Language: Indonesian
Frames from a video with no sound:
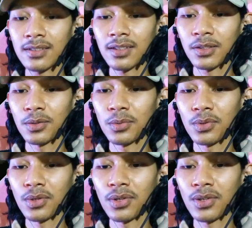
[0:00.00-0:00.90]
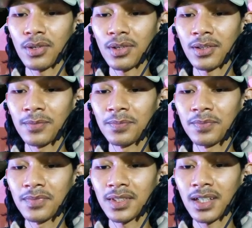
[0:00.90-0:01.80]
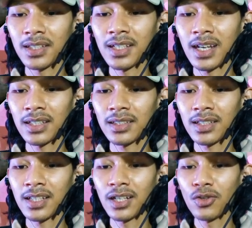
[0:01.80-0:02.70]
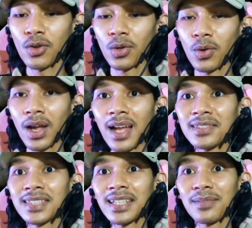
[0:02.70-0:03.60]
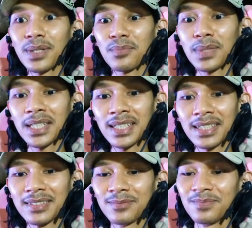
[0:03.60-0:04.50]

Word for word: Astagfirullah Ternyata tinggal dorong aja teman-teman.